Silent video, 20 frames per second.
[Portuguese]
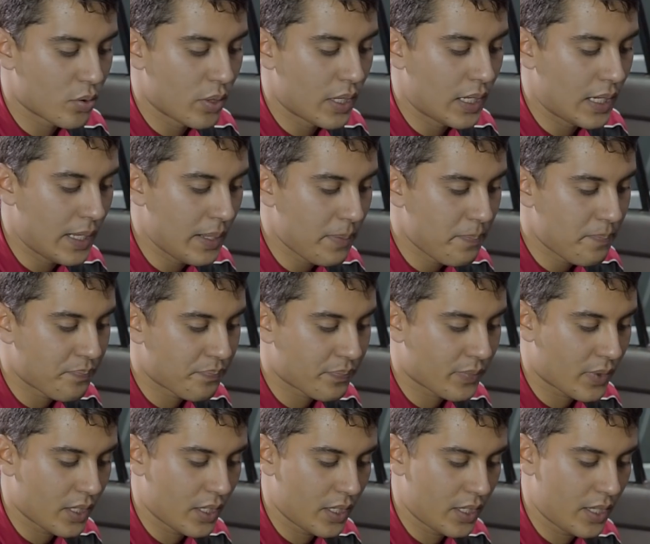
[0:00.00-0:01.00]
do relé,
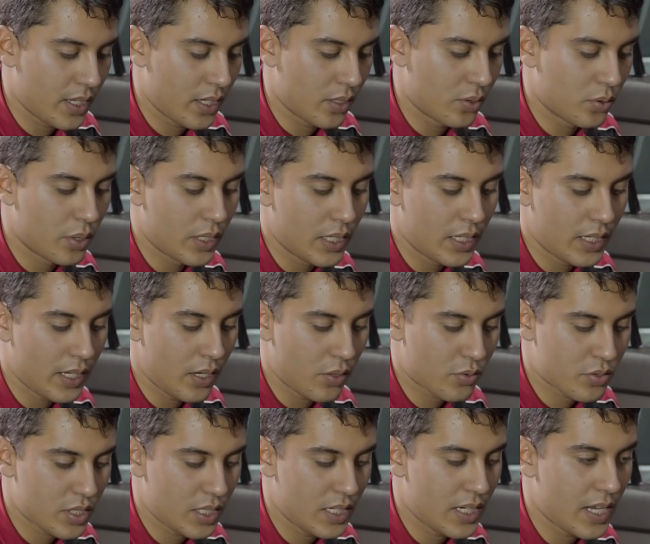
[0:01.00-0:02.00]
que é do relé
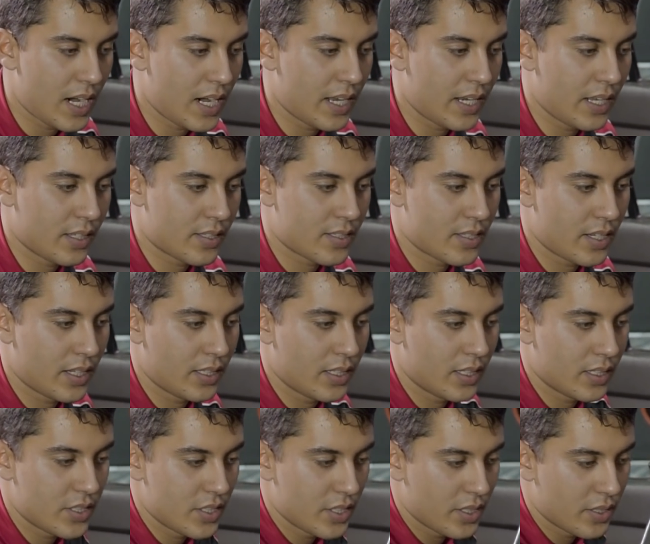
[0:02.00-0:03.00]
auxiliar, é a
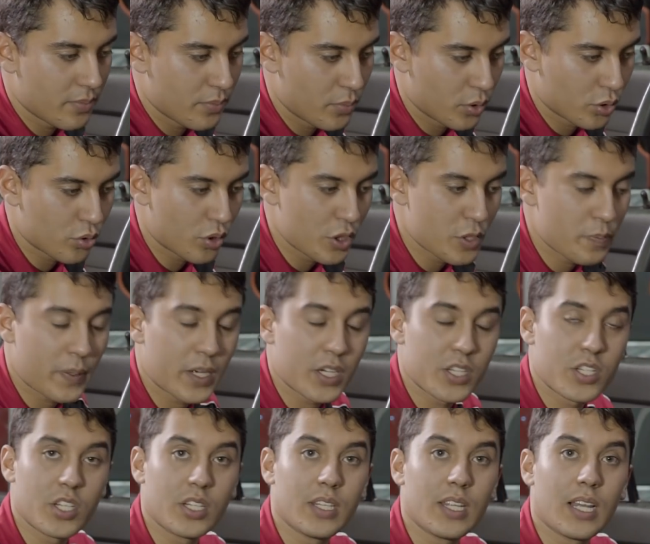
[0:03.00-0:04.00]
saída de motor de
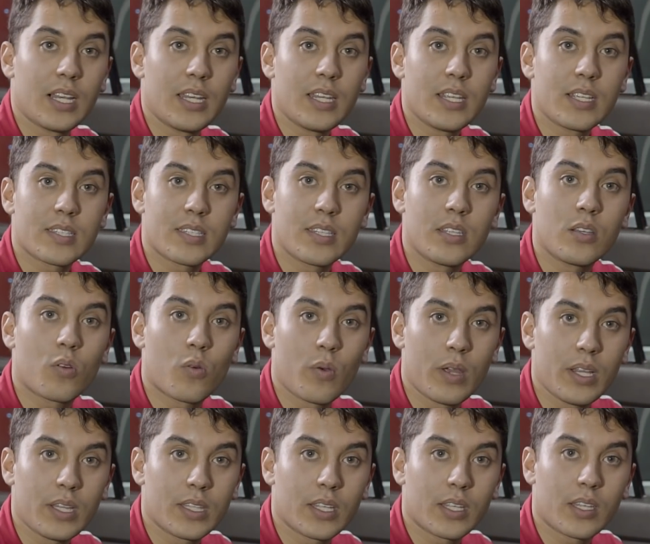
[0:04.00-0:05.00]
partida, é a linha
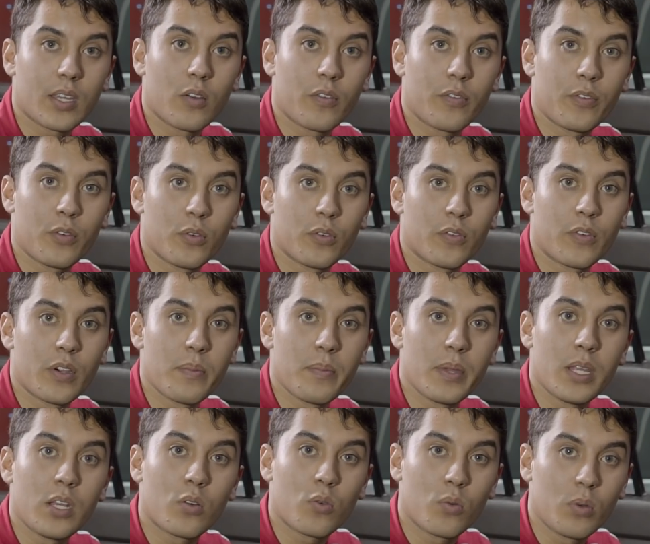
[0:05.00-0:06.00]
50, que é o fio
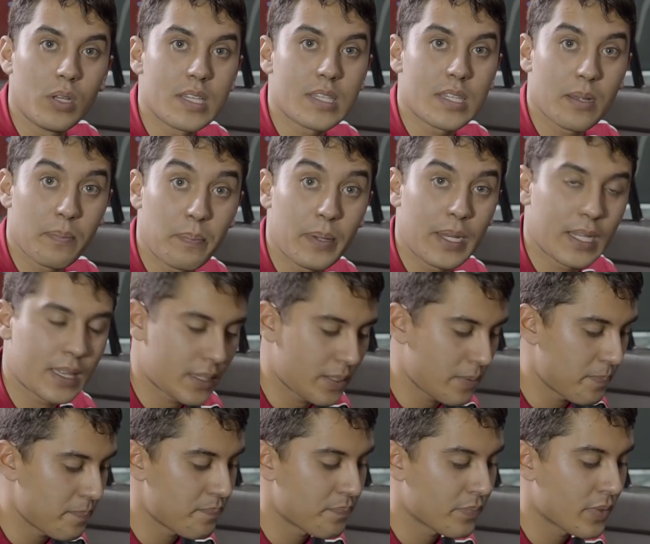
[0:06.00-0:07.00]
vermelho com lista preta.
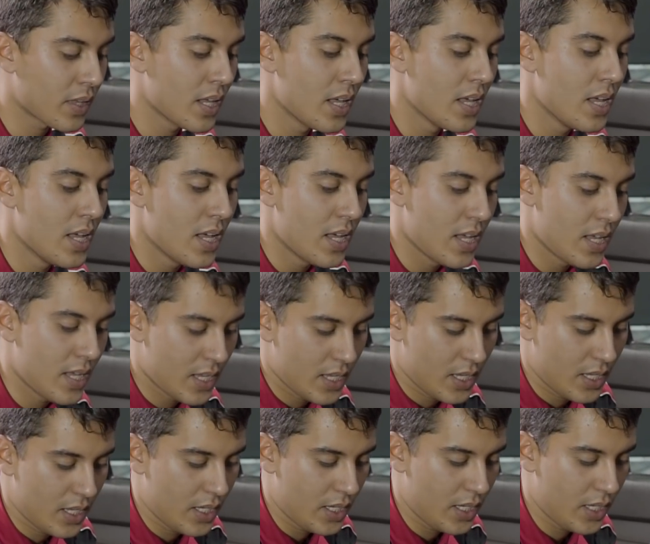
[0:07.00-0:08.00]

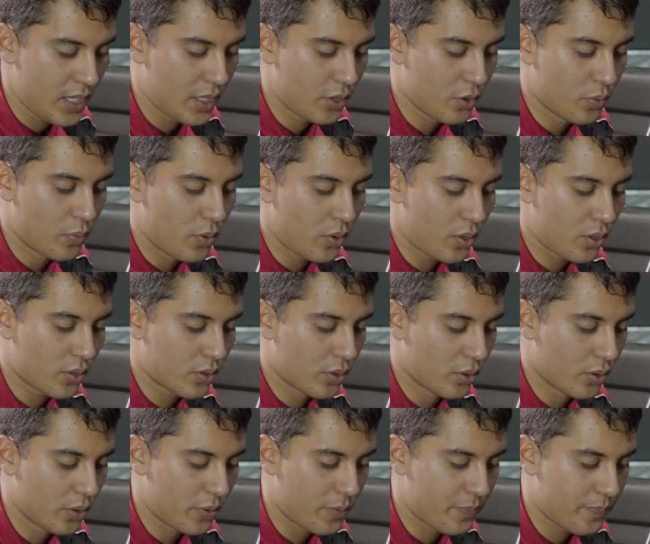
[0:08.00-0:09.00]
E do
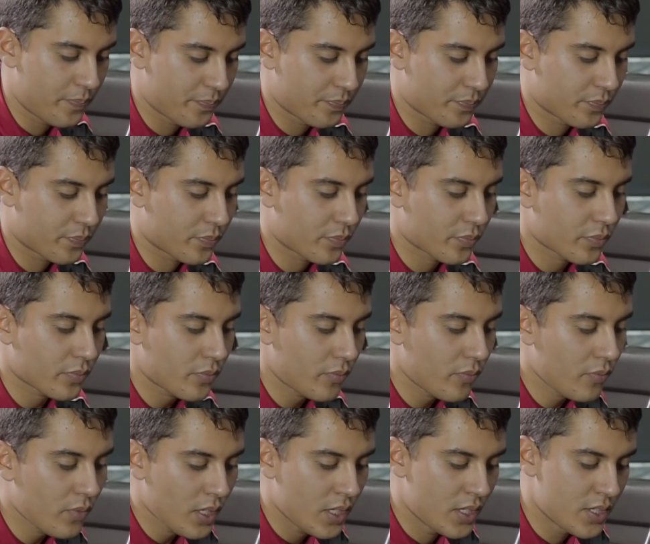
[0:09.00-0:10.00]
módulo
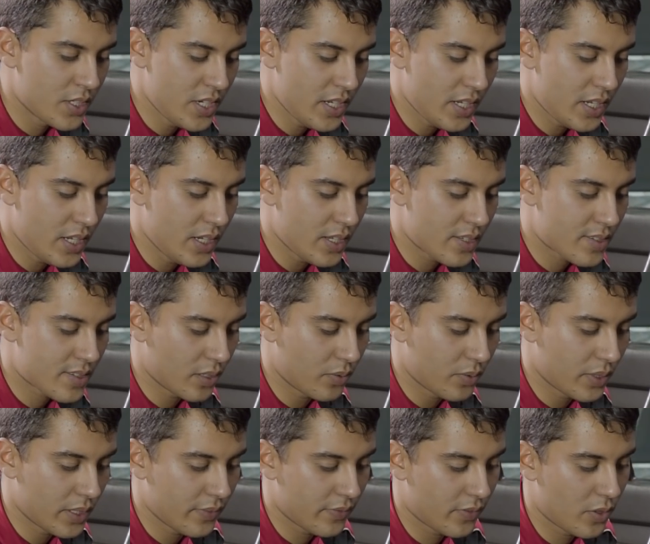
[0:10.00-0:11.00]
de
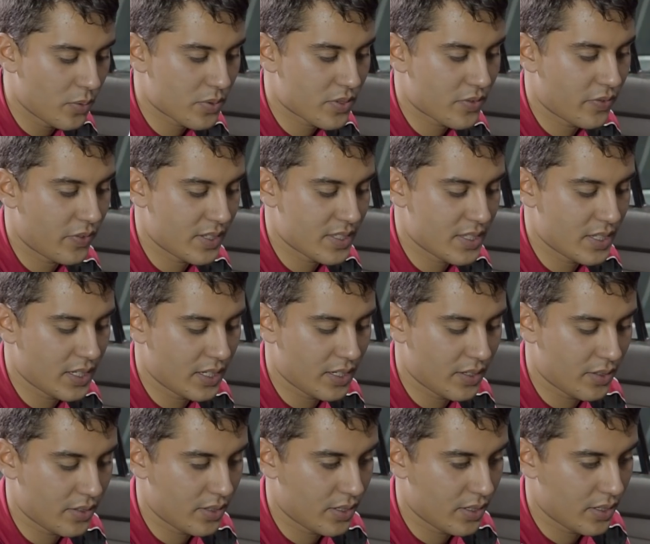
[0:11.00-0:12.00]
ignição, né? Vamos fazer